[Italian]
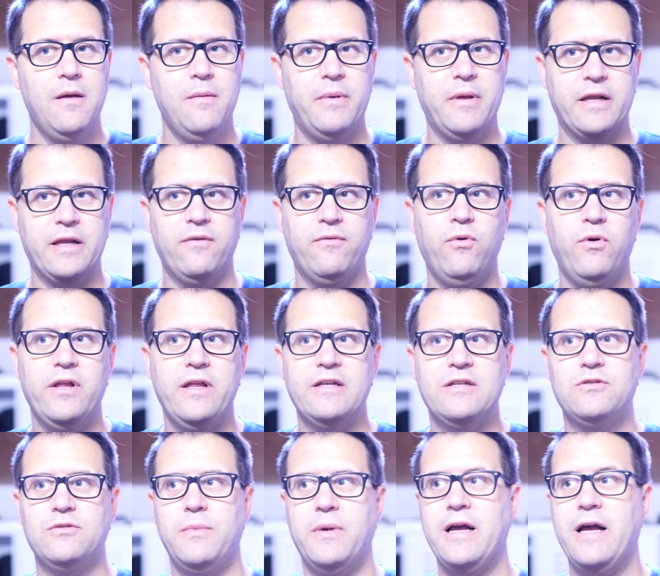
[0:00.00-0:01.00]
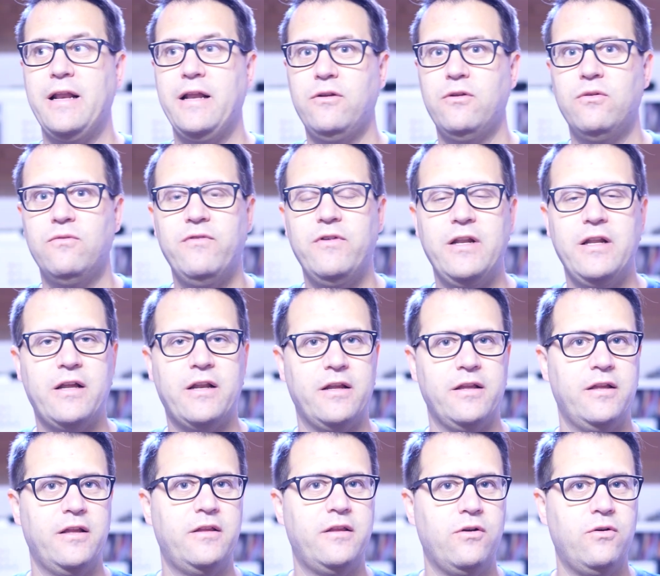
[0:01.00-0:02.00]
perché voi adesso magari non ve ne
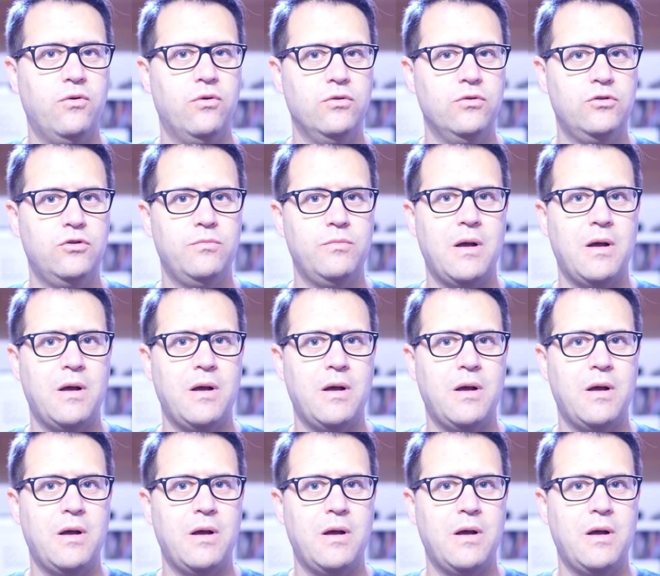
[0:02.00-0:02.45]
rendete conto